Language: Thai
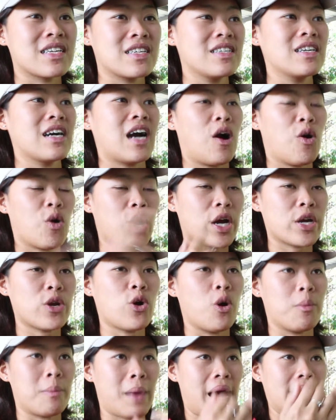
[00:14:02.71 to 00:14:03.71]
คือเขากระโด
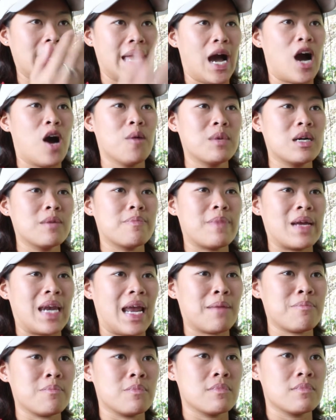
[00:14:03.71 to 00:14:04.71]
ดมาอย่าเอามือไป
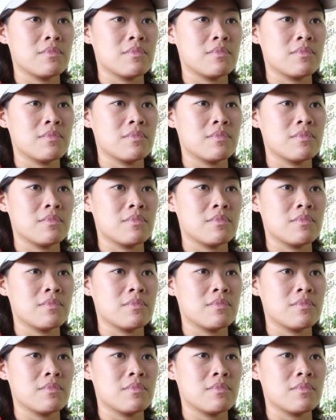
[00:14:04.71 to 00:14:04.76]
รับ